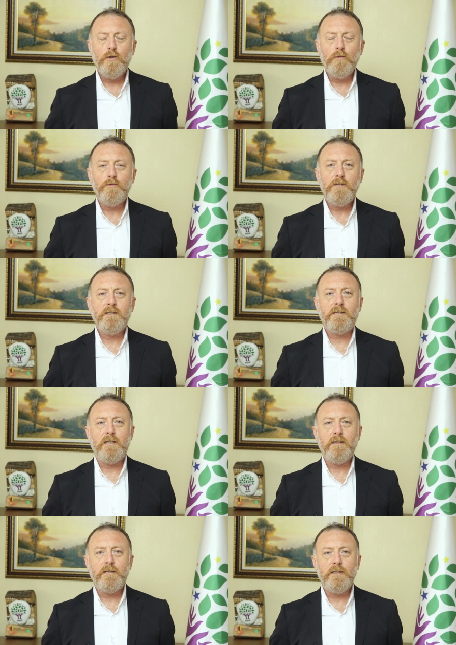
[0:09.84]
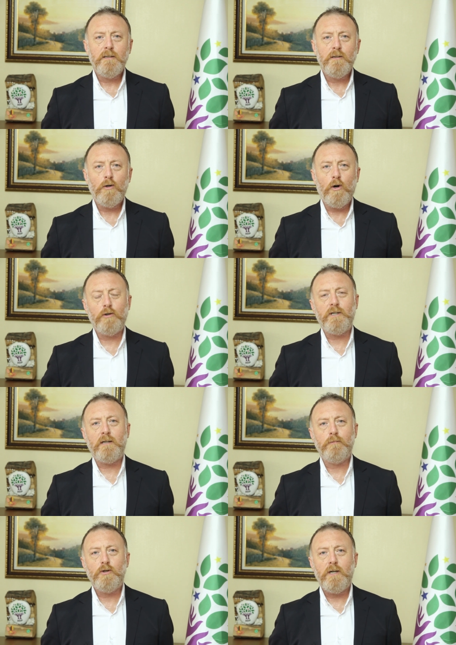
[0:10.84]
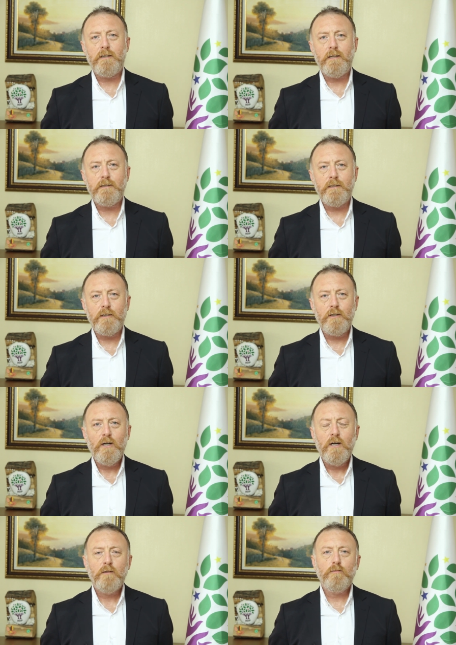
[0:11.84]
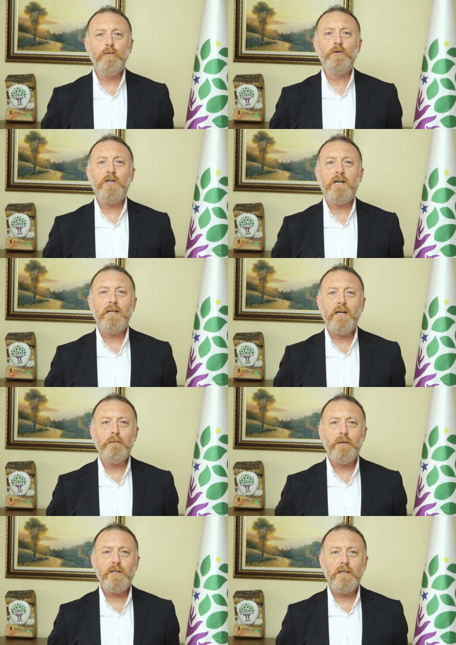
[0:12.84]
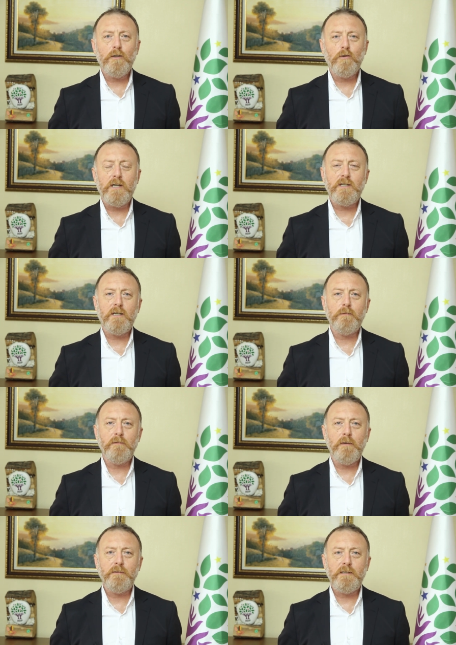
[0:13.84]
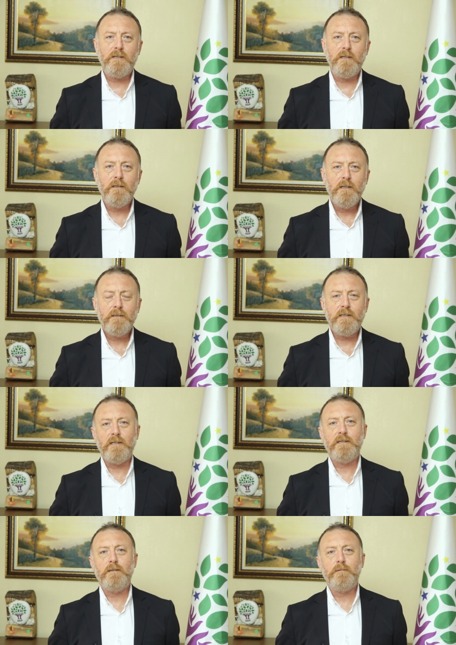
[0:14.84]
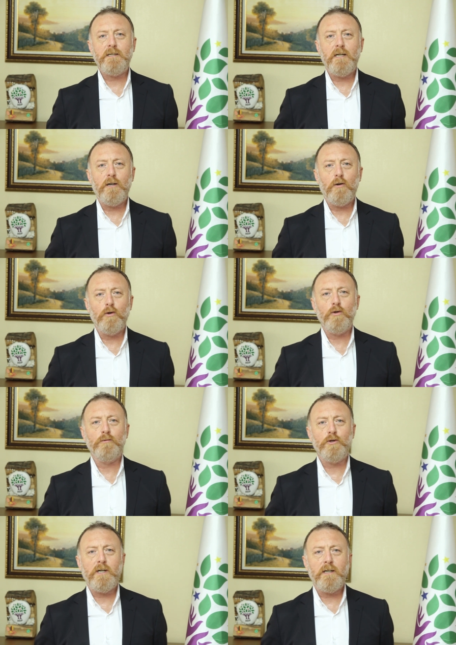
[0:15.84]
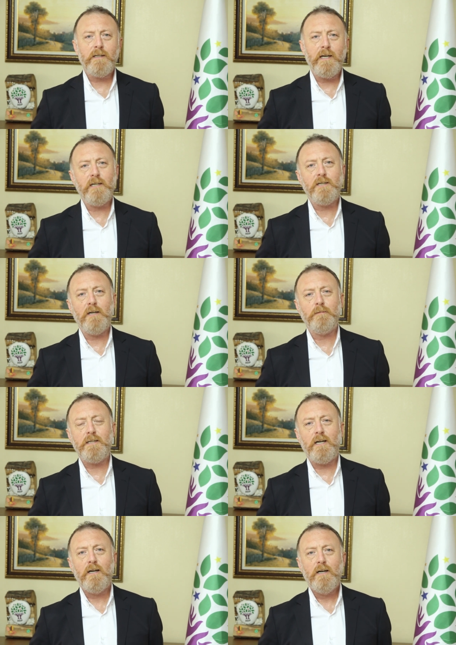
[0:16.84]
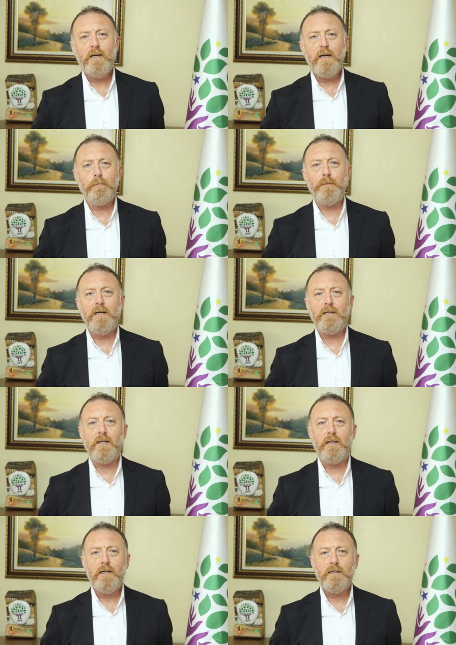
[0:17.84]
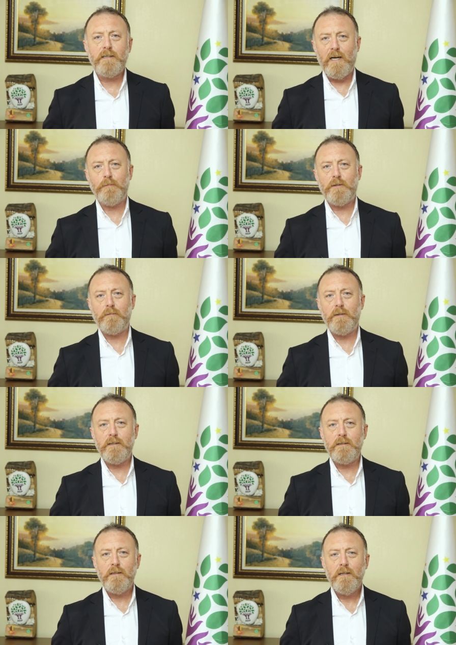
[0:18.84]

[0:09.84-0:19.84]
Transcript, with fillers: tüm insanların ortak mücadelesidir. Bu mücadeleyi başarıya ulaştırabilmemiz için sandığımıza, oyumuza, geleceğimize hep birlikte sahip çıkmalıyız.